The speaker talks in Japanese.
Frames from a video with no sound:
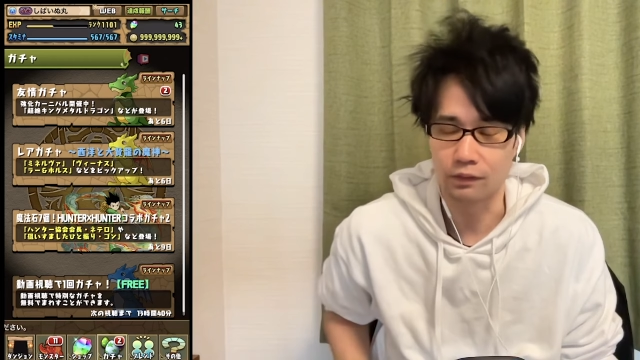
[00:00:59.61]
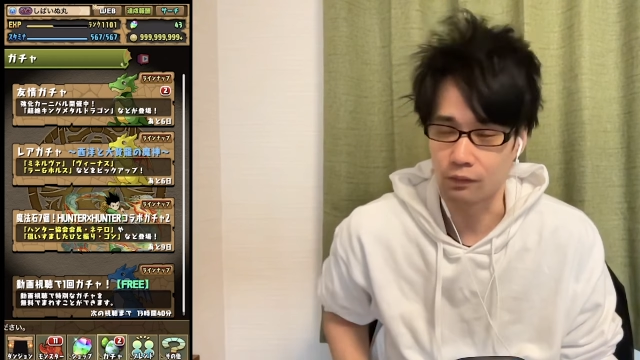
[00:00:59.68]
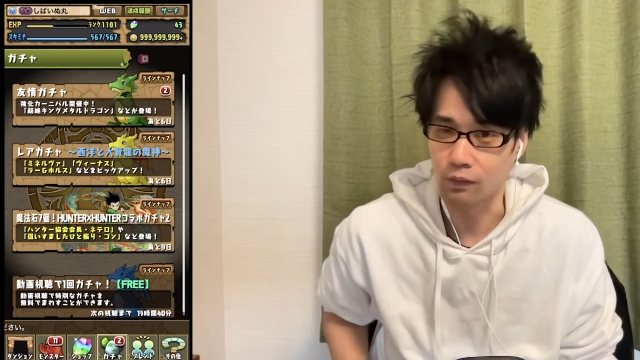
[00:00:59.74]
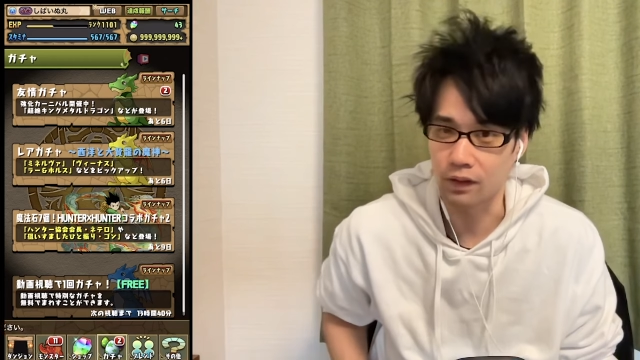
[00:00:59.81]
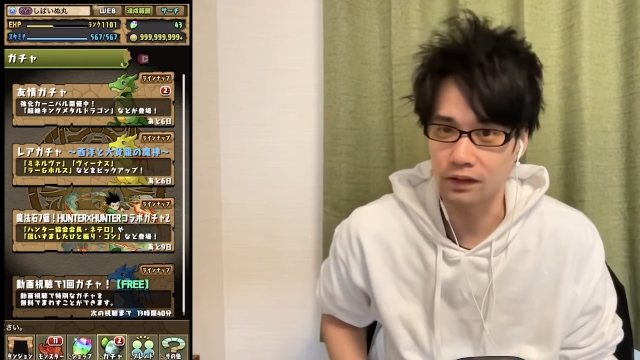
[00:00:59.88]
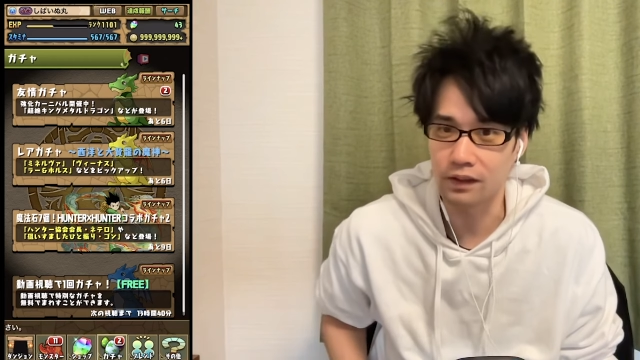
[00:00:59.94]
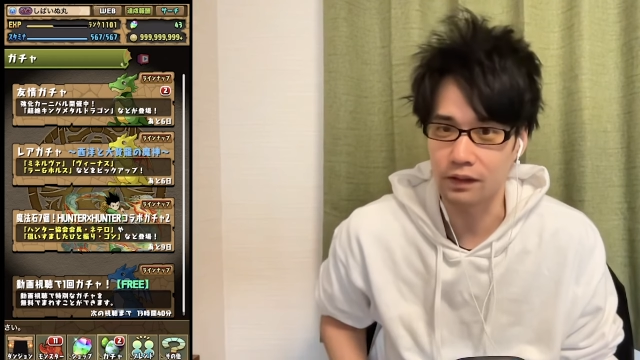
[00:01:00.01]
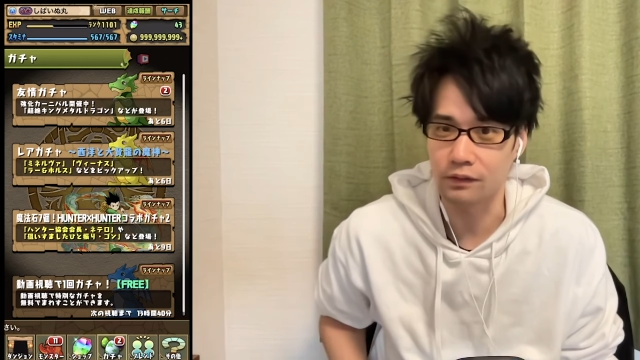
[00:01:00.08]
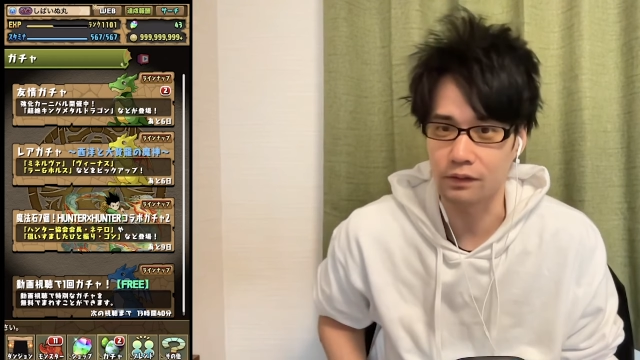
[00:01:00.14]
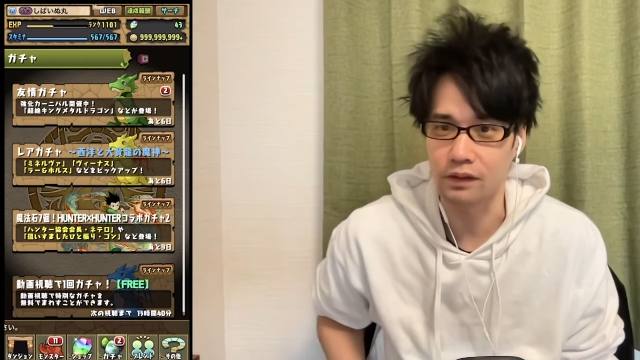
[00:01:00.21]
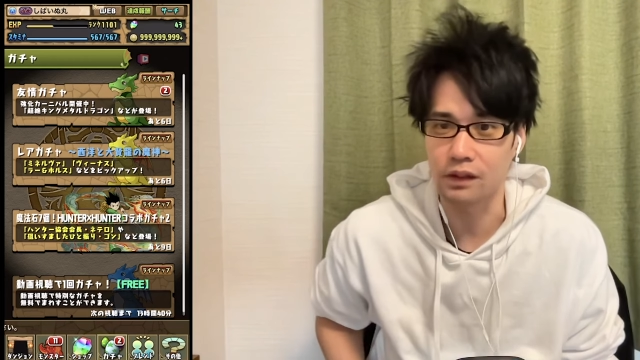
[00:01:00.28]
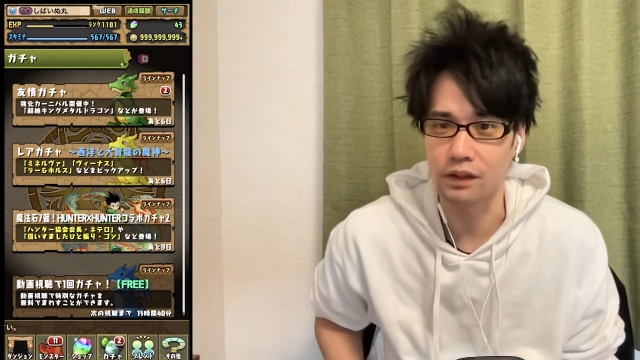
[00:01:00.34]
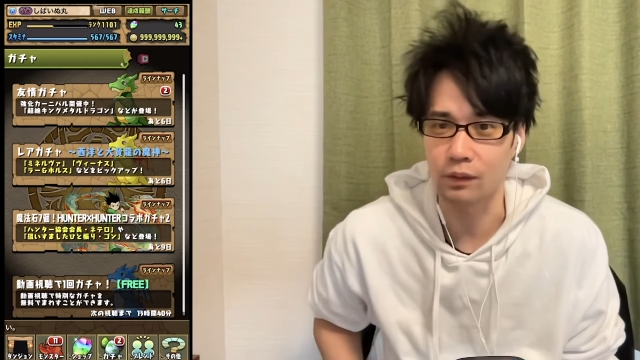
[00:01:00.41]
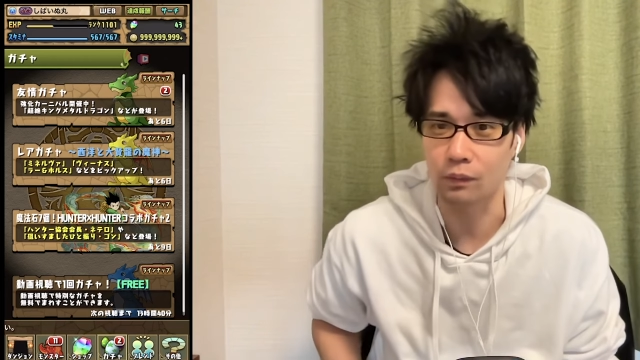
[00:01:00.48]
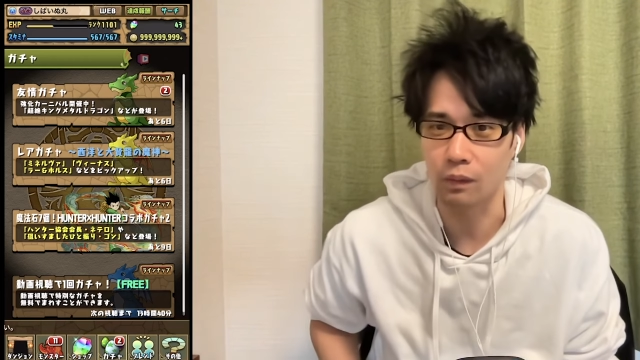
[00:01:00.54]
ご覧になってくだ
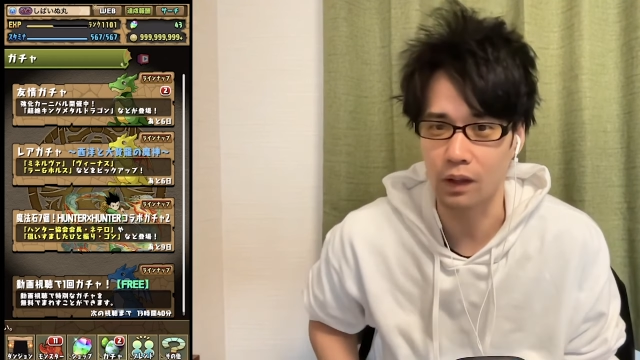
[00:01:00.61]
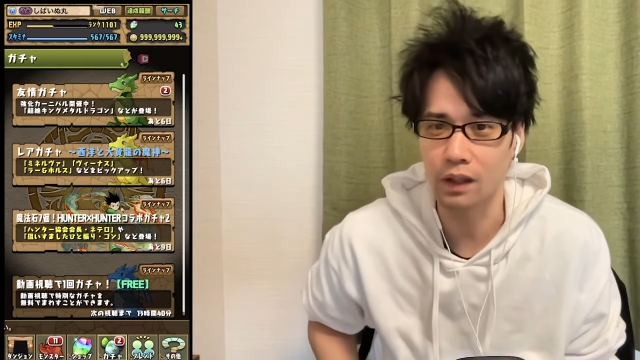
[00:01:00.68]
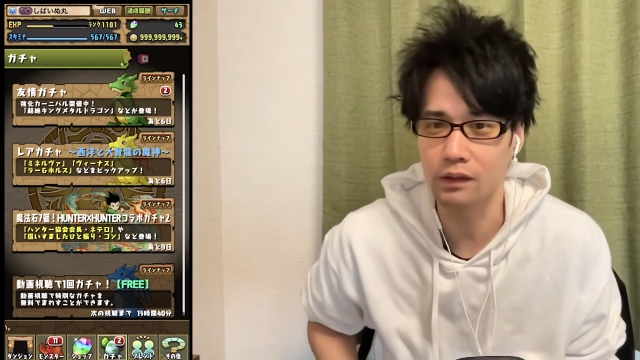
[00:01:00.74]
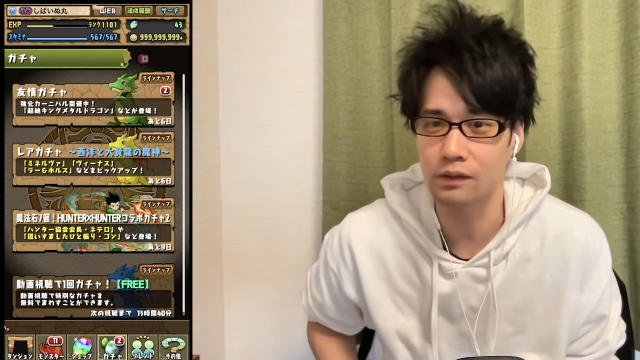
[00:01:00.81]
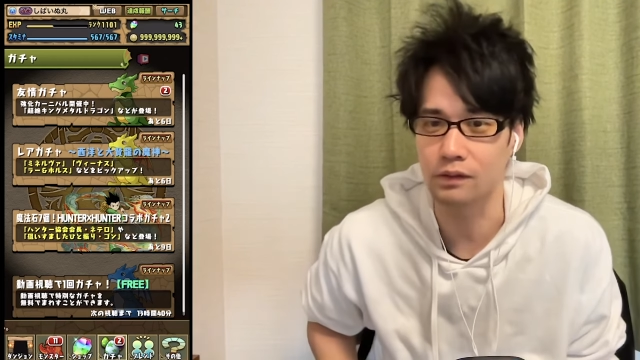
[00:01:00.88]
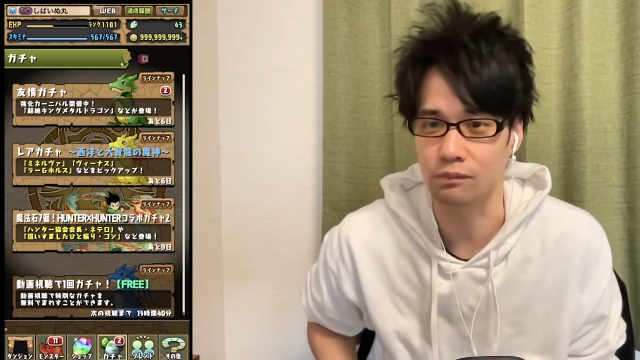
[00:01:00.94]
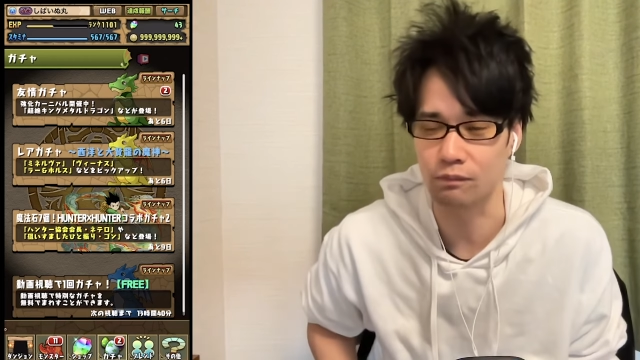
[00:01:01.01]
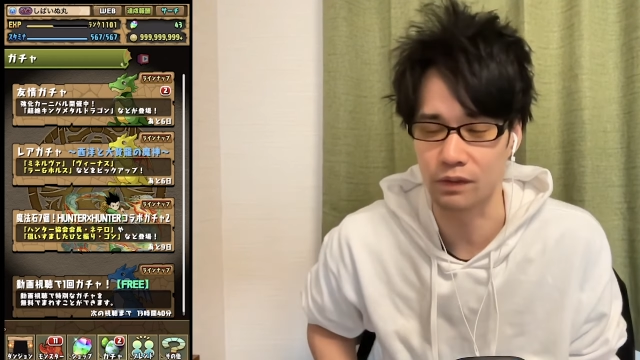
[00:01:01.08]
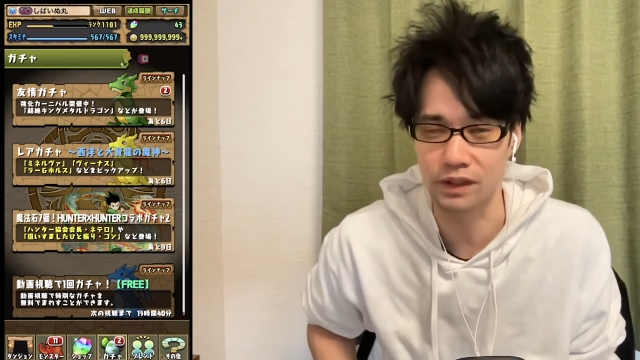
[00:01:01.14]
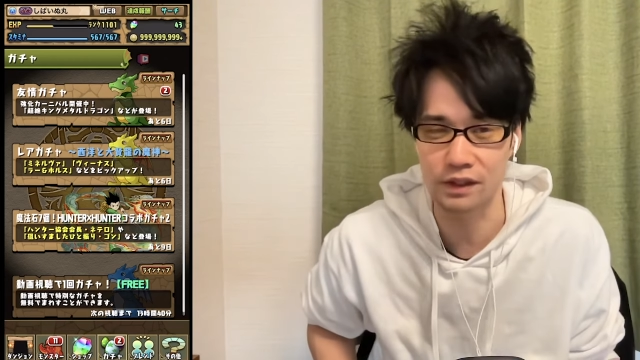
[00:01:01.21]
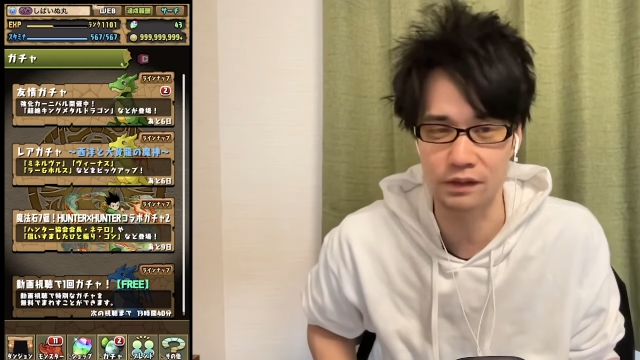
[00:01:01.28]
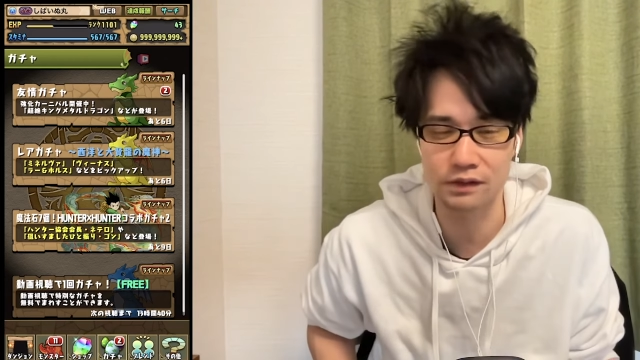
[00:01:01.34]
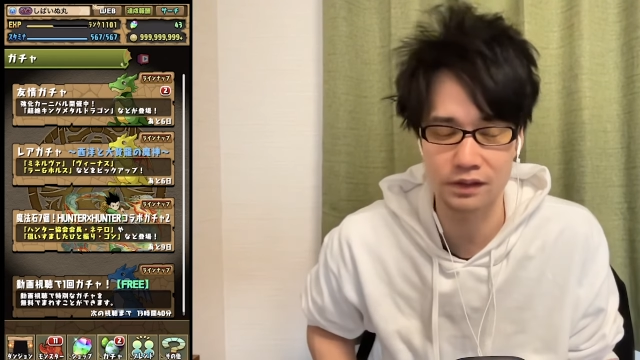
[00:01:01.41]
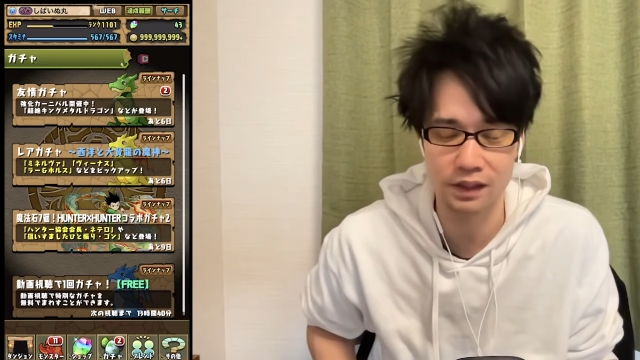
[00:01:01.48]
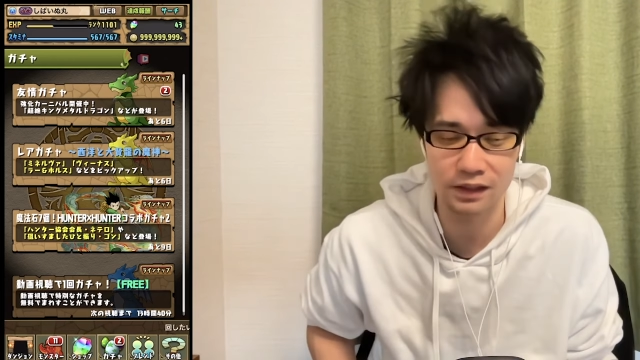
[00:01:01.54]
さったら分かるでしょめ
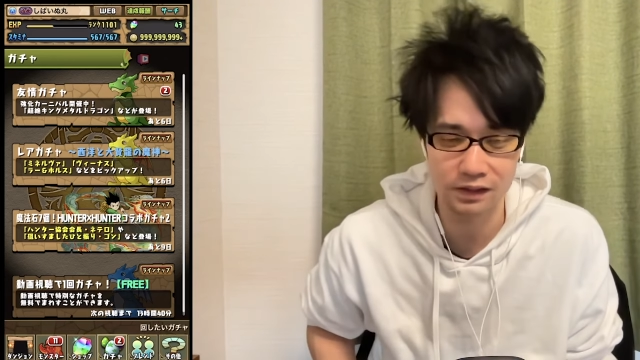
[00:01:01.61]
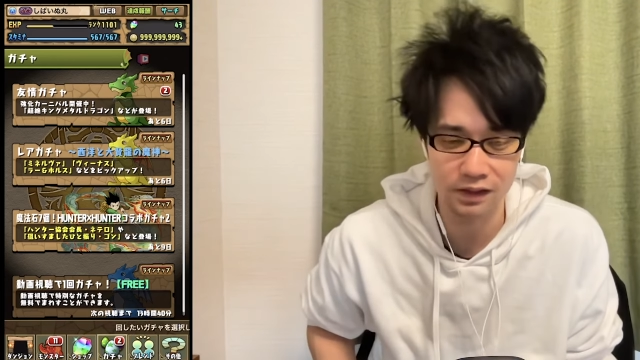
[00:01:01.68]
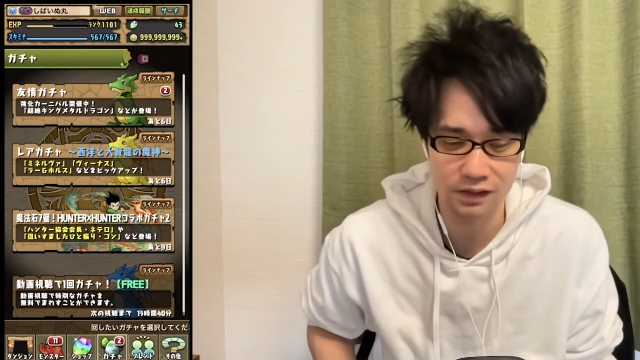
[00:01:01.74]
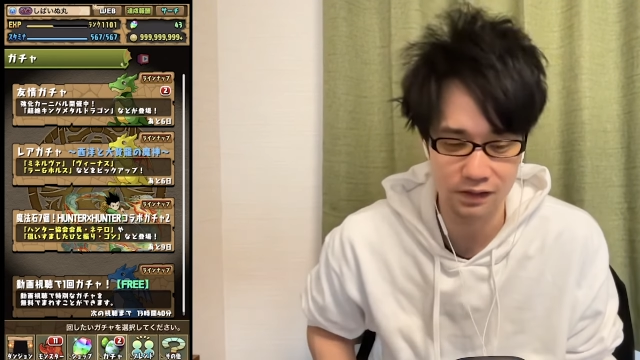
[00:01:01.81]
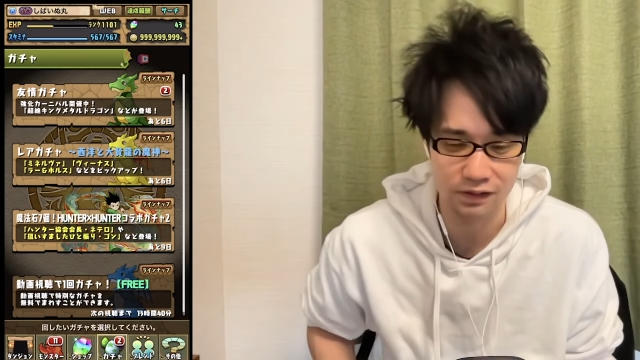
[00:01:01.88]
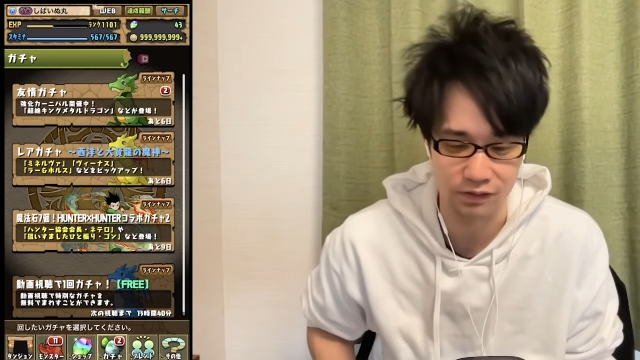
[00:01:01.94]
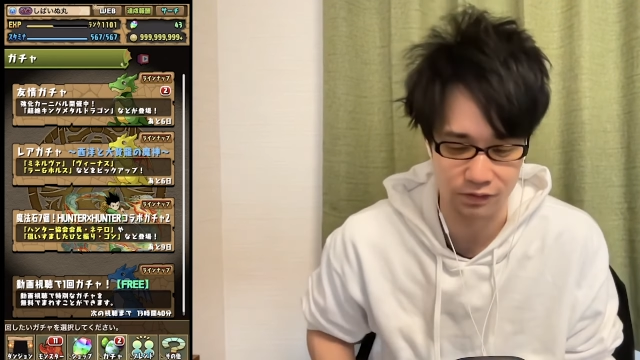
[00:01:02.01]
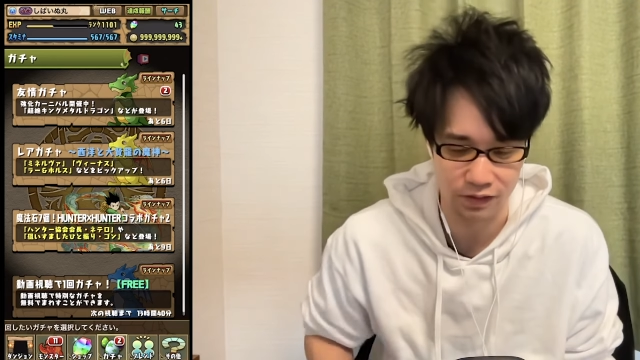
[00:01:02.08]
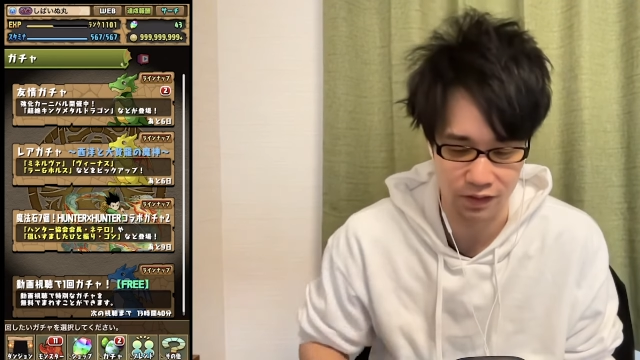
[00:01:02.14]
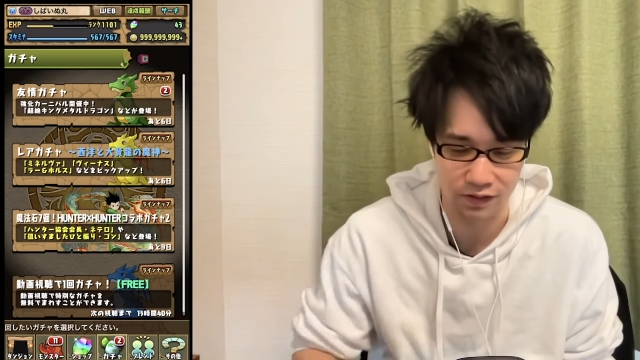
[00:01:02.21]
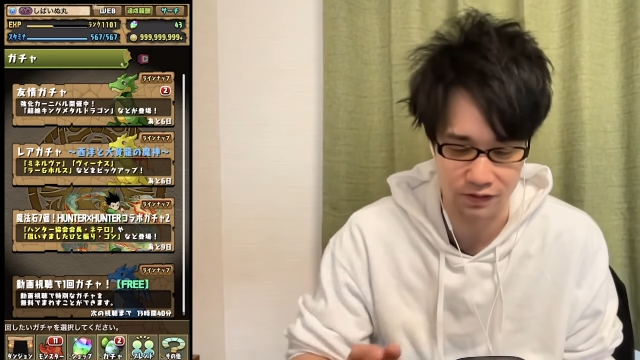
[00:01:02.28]
ちゃくちゃハンターハンターの